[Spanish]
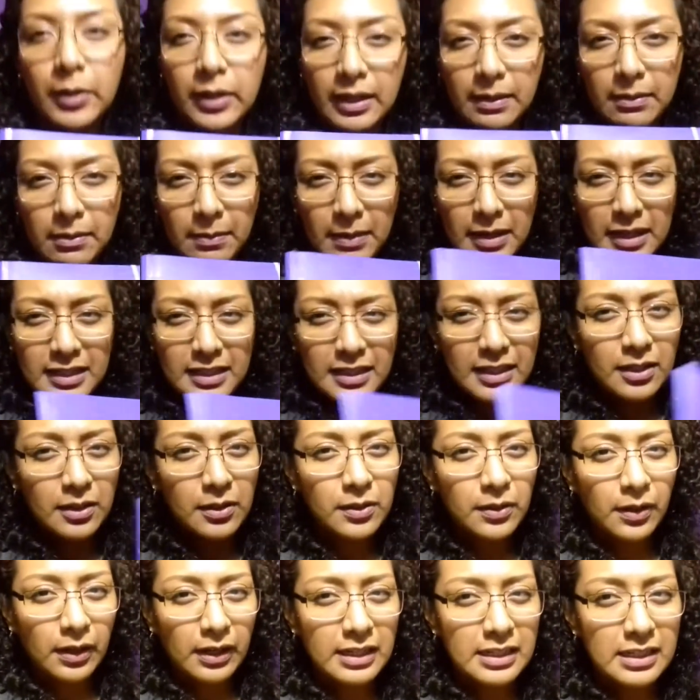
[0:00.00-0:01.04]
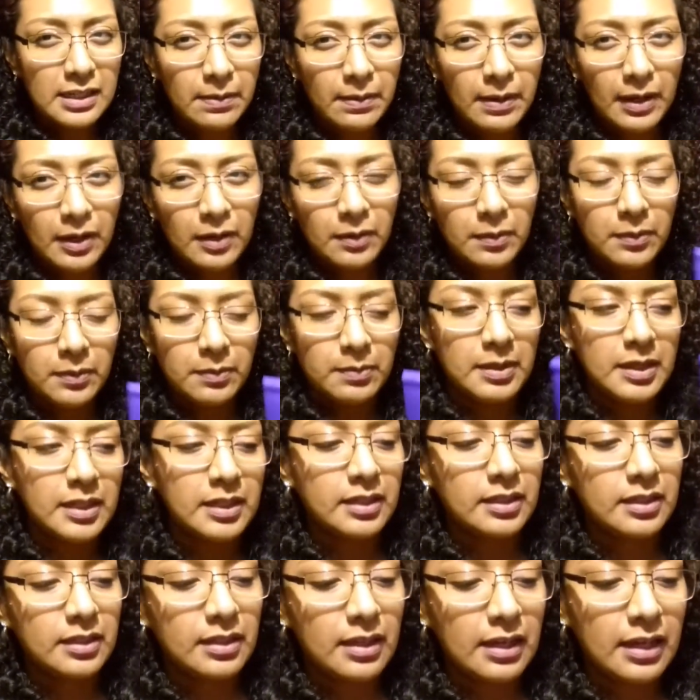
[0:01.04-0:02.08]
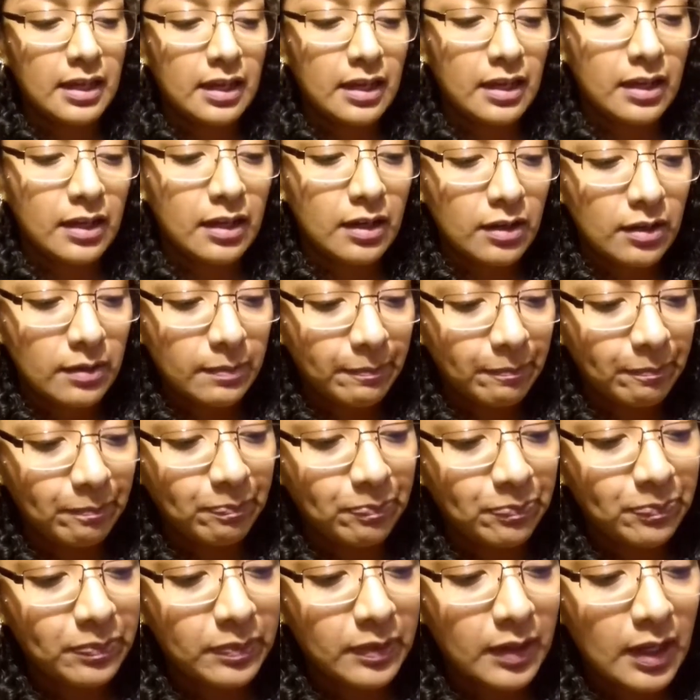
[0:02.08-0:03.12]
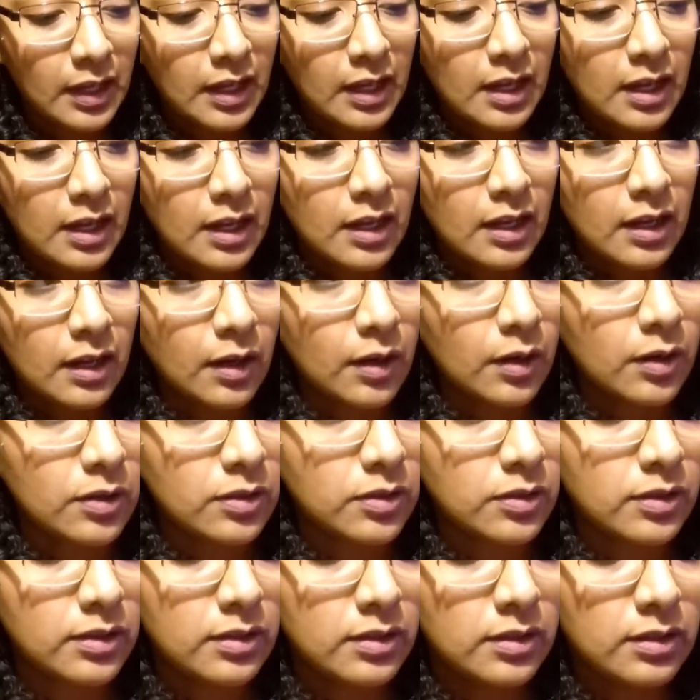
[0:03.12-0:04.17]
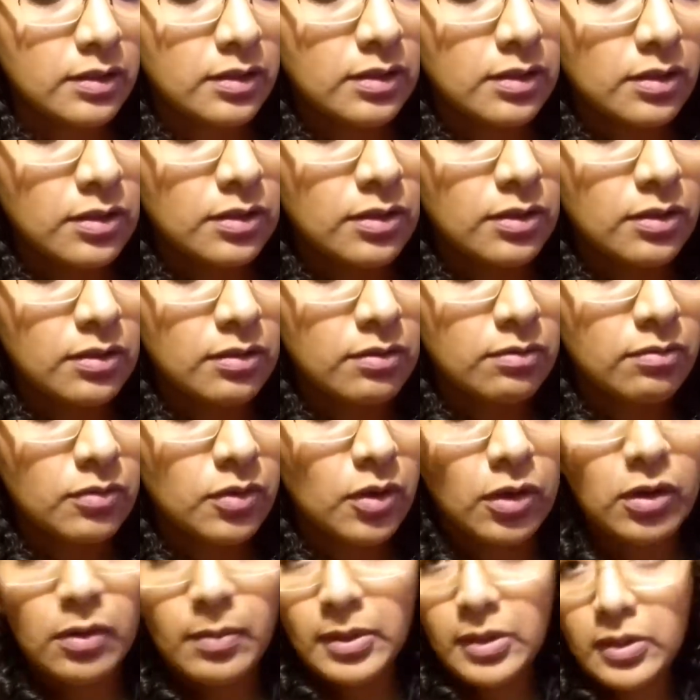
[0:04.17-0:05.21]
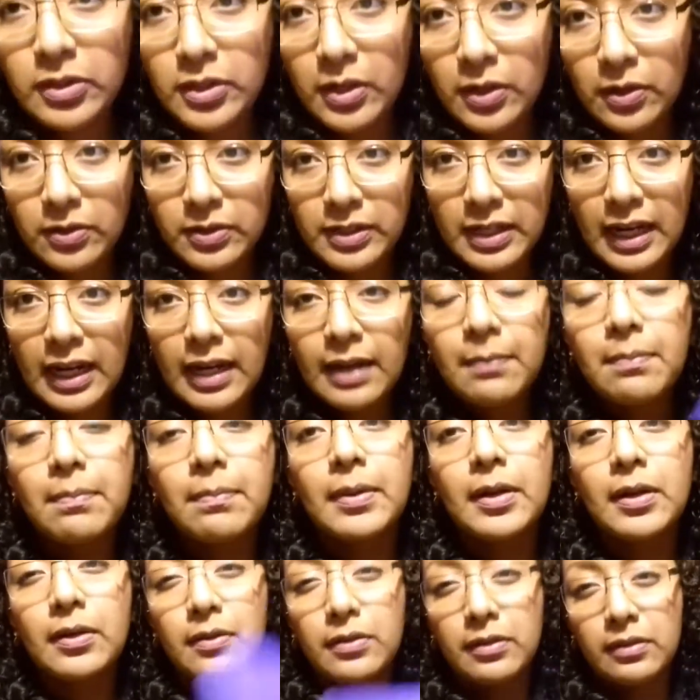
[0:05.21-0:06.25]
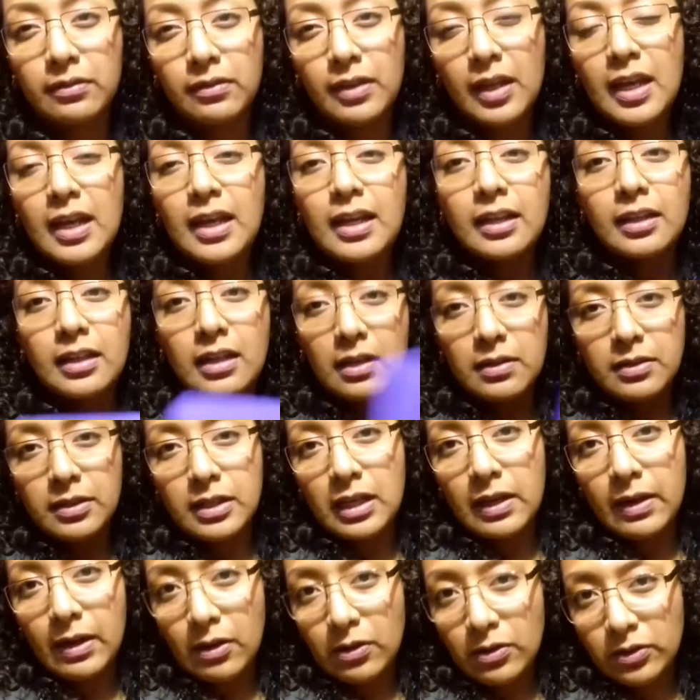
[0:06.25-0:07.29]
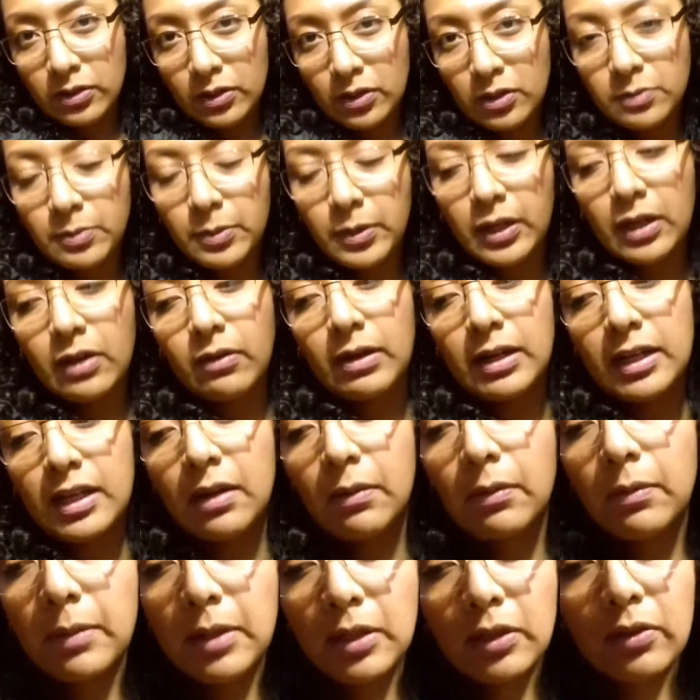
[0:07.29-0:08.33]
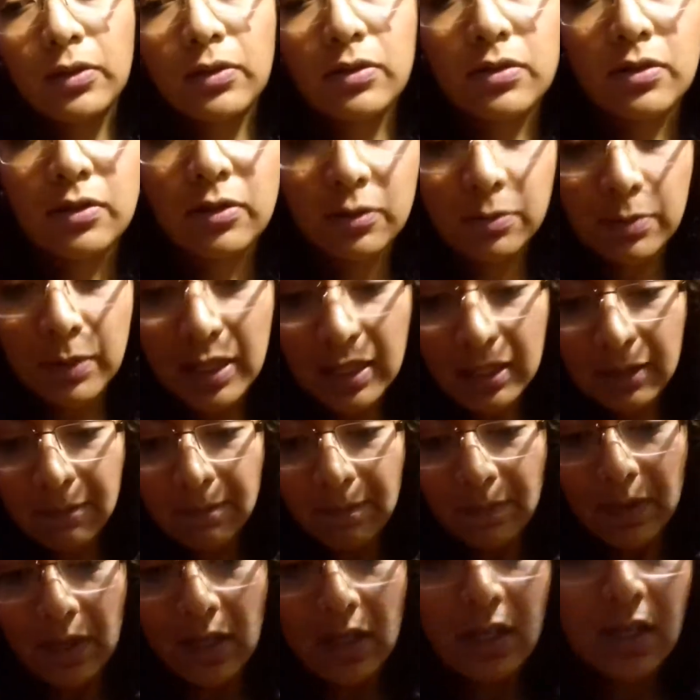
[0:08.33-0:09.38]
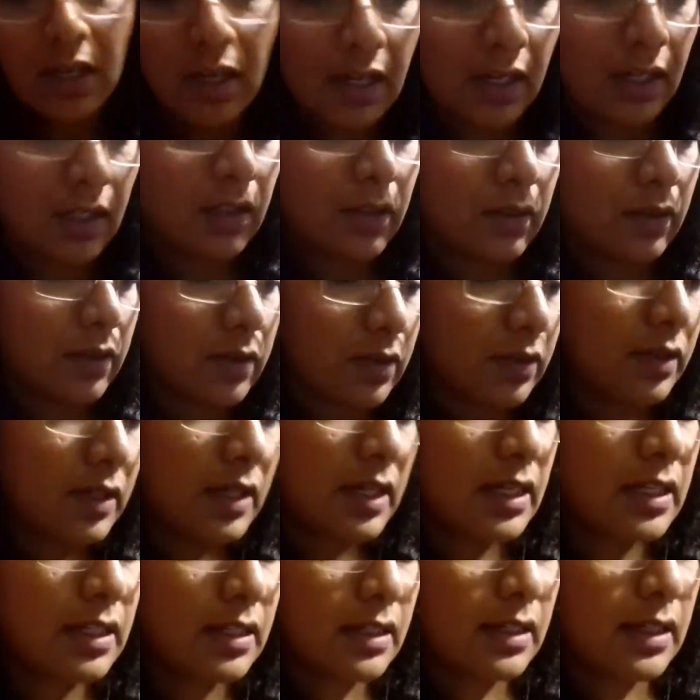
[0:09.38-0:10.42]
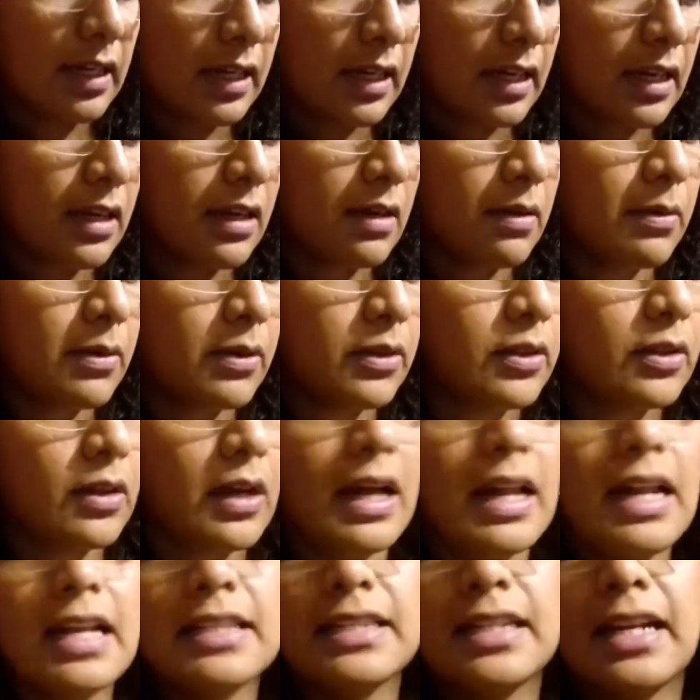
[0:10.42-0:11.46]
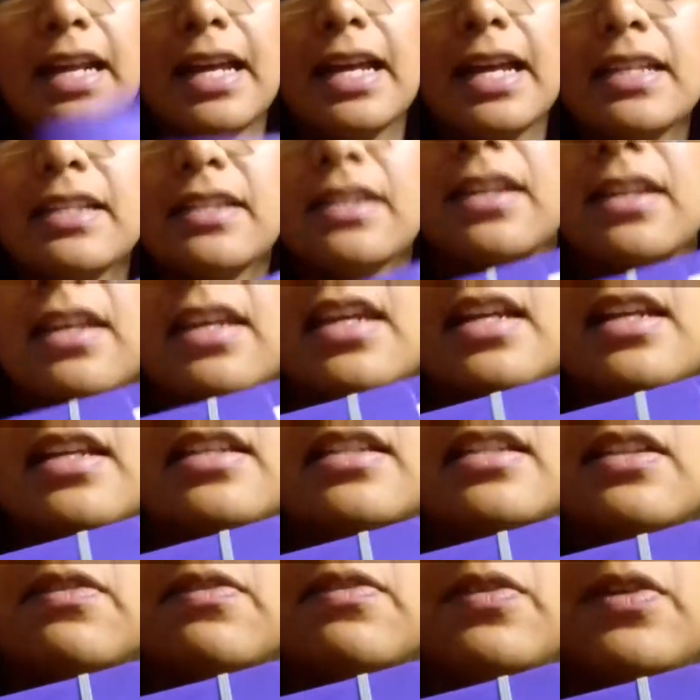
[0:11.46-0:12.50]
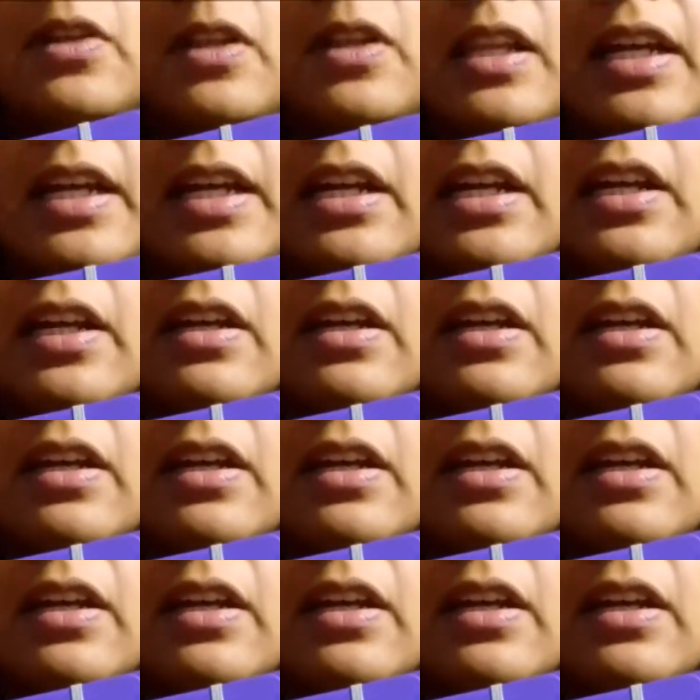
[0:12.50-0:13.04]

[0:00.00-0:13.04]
porque mi maestra no recibe como mis... Eh, los documentos que nos deja, pero tenemos que llevarlos todos porque en cualquier momento nos los piden. Entonces aquí llevo todas las tareas y en este folder